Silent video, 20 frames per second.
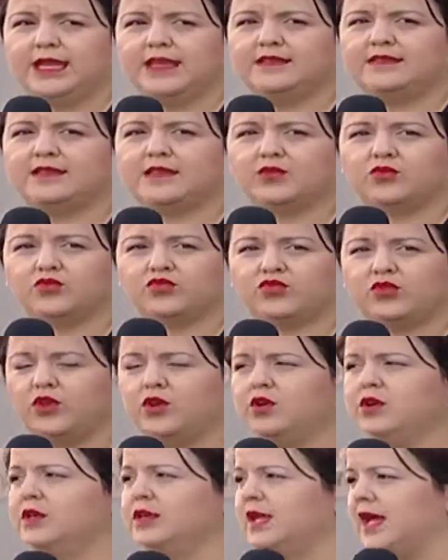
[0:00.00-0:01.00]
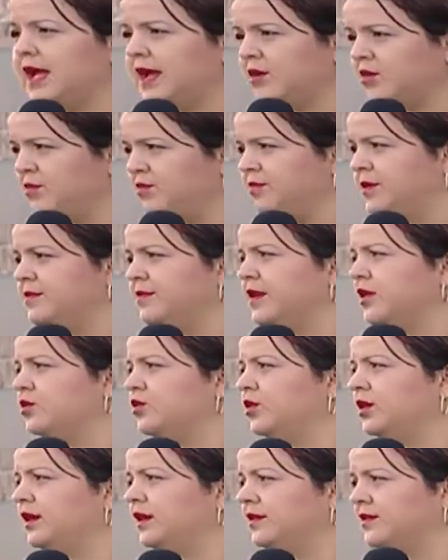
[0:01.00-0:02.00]
de la institución y a
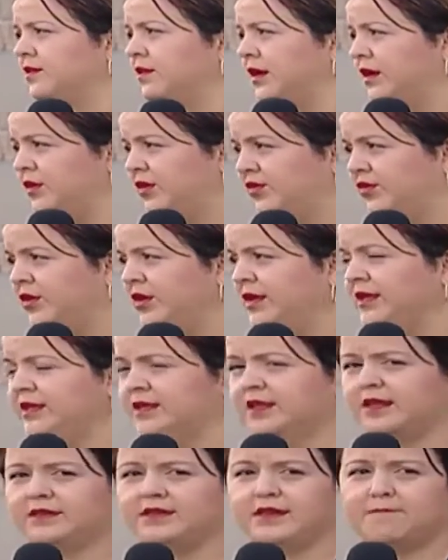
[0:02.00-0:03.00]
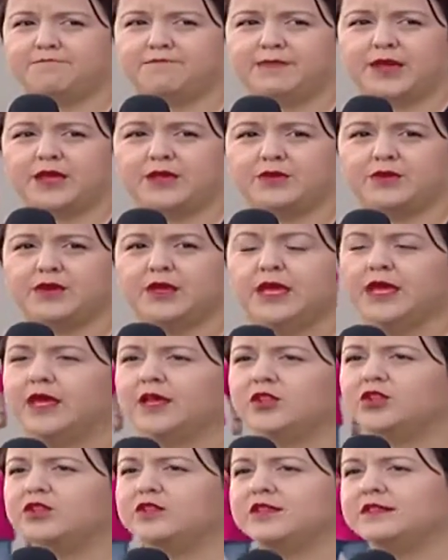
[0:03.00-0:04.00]
cumplimiento de las evaluaciones de desempeño.
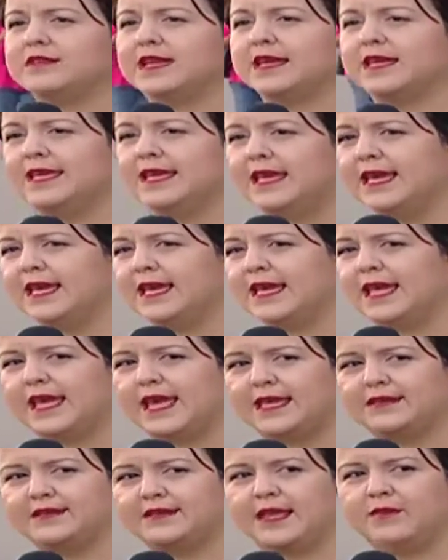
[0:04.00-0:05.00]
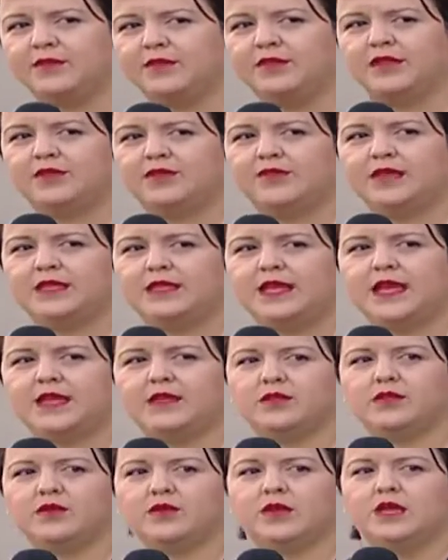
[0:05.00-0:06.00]
Entonces aquí, ¿qué estamos
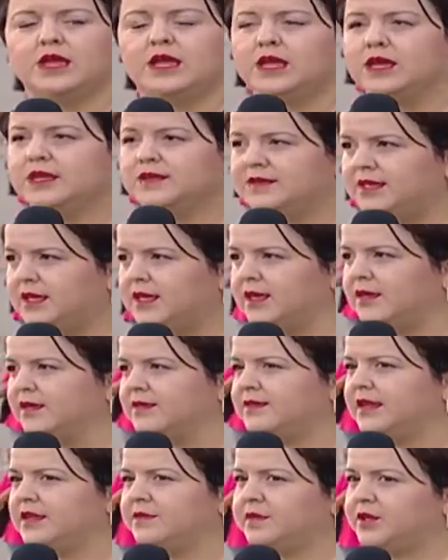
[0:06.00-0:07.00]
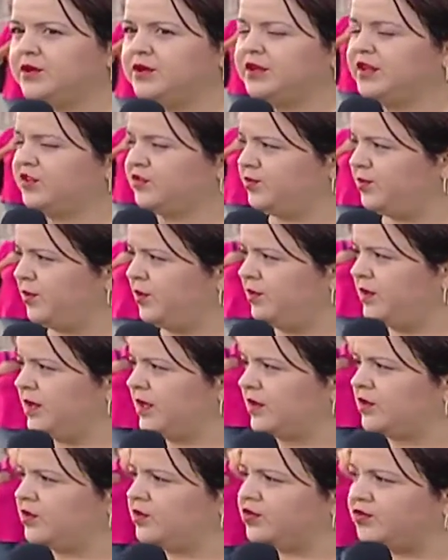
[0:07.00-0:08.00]
defendiendo? Sí, servidores
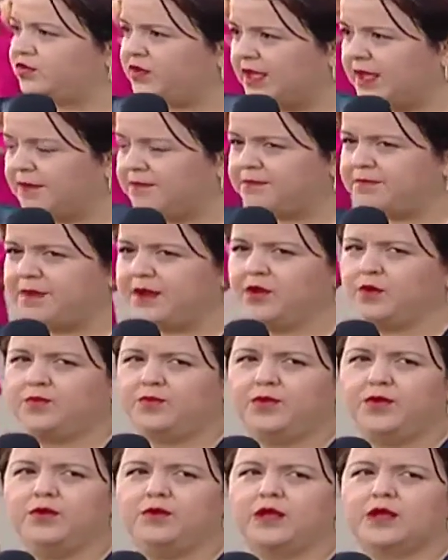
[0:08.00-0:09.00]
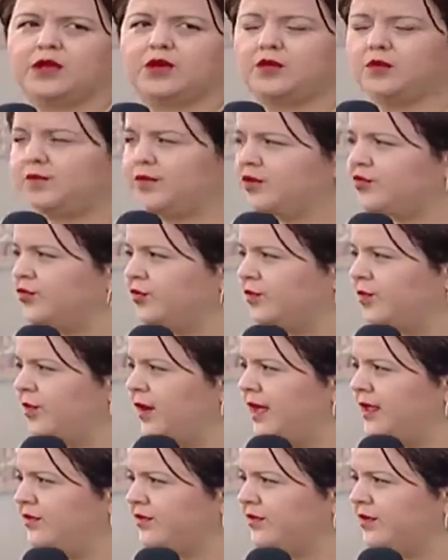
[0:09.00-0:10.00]
públicos, sí, empleo público, por
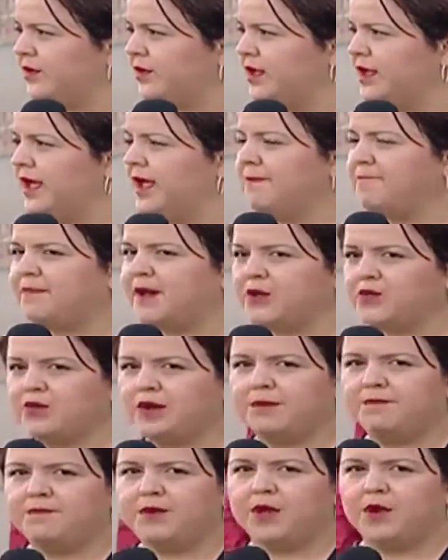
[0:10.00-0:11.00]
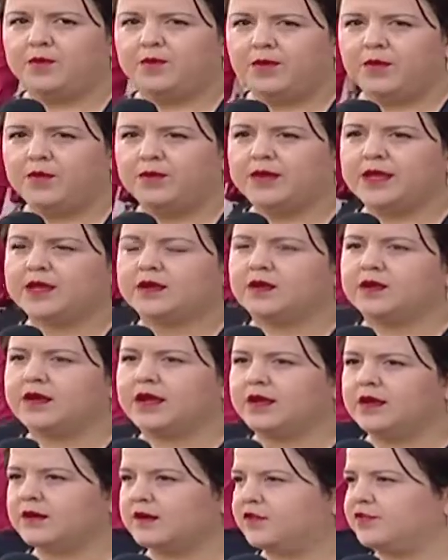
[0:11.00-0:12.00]
supuesto, pero un empleo público
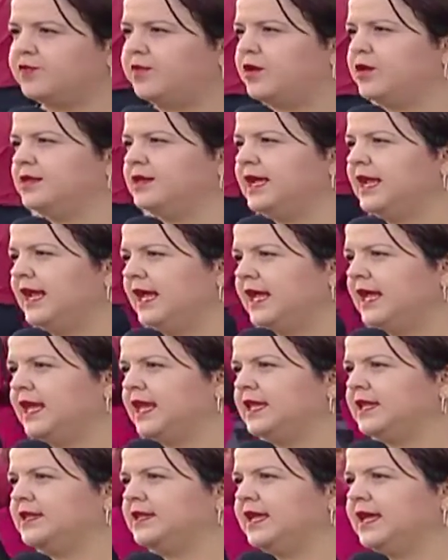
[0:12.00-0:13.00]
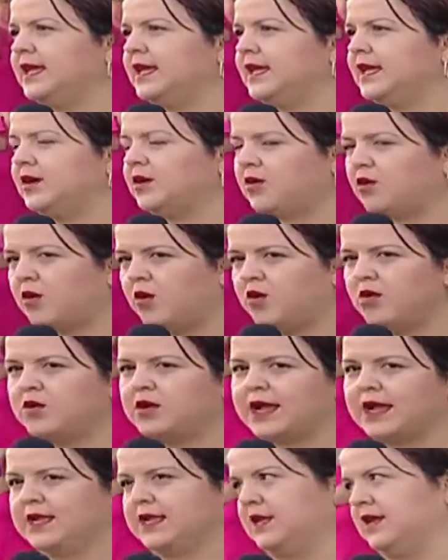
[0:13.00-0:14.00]
que le responda a la gente
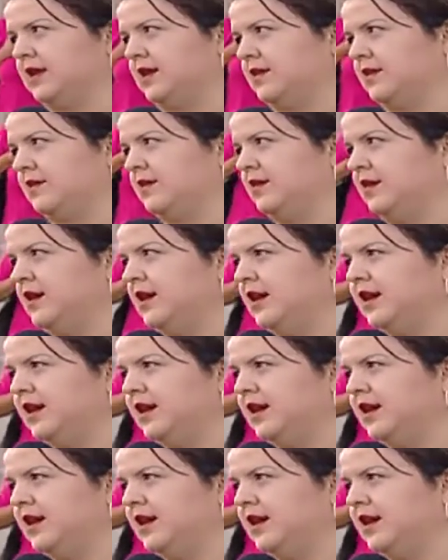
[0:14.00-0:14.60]
con calidad